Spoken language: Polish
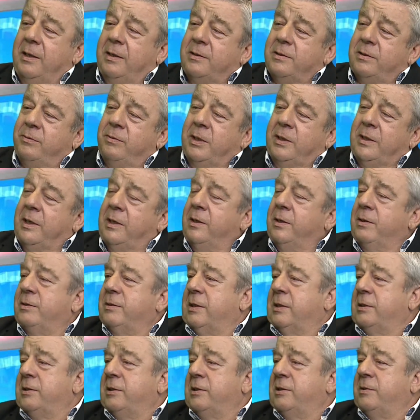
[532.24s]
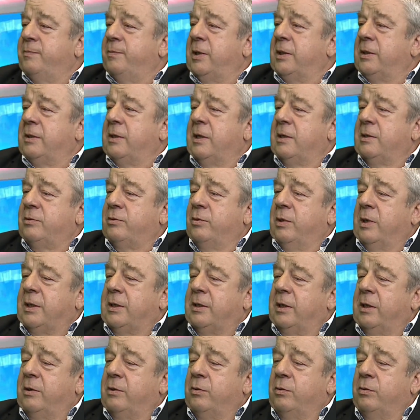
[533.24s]
składająca się z 15
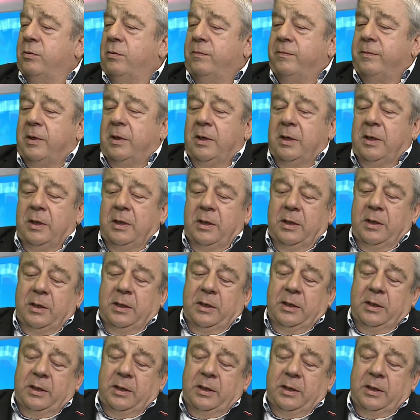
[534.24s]
artykułów. E,